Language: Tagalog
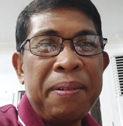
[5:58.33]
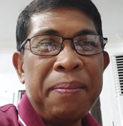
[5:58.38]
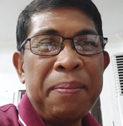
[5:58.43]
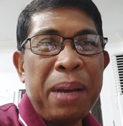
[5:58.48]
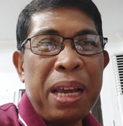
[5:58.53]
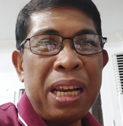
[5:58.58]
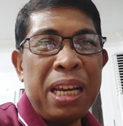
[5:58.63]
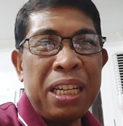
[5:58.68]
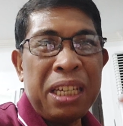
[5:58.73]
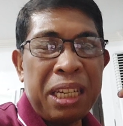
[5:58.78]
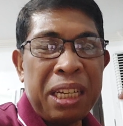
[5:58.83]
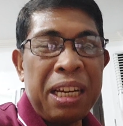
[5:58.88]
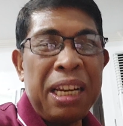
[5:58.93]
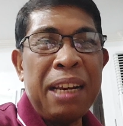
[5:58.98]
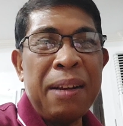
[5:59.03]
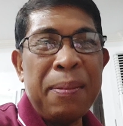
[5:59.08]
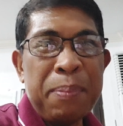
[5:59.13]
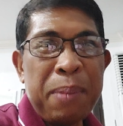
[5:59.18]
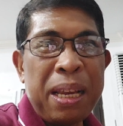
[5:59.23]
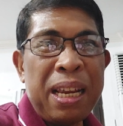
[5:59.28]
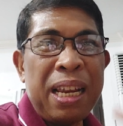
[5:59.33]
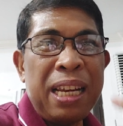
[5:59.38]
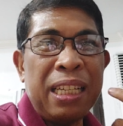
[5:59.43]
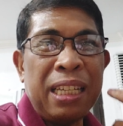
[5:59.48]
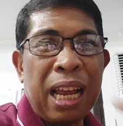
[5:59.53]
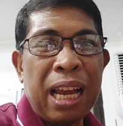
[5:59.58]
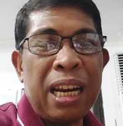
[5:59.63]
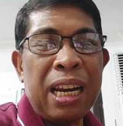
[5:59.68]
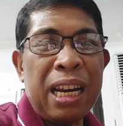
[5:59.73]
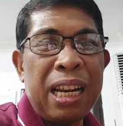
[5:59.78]
may, may
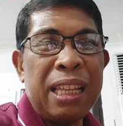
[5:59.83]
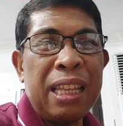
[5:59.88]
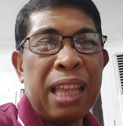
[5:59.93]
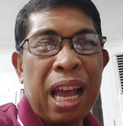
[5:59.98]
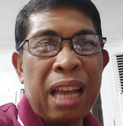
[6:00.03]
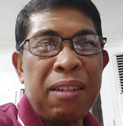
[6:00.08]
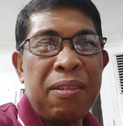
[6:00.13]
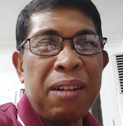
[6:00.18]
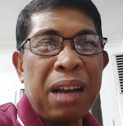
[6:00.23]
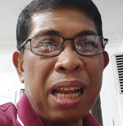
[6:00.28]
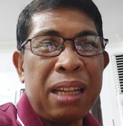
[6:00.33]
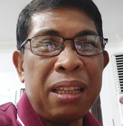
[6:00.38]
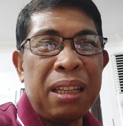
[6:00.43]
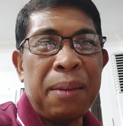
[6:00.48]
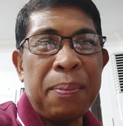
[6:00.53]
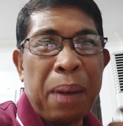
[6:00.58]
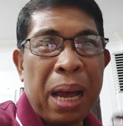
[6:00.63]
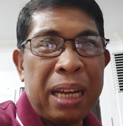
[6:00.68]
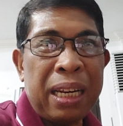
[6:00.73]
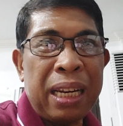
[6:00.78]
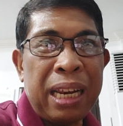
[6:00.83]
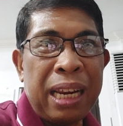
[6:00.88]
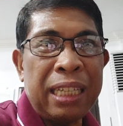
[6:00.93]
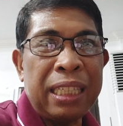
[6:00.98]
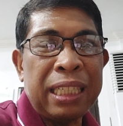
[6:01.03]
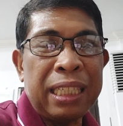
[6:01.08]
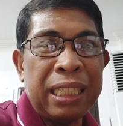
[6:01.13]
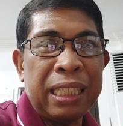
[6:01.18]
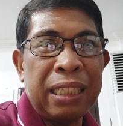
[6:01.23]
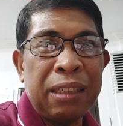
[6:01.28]
sarili tayong
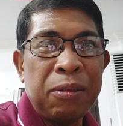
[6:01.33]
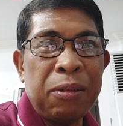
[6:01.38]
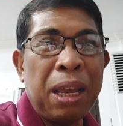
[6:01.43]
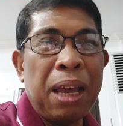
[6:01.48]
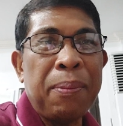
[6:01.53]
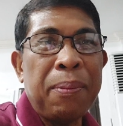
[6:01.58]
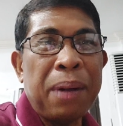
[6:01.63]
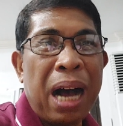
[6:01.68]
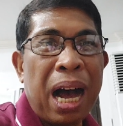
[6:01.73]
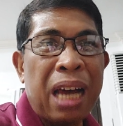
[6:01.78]
antibodies. We have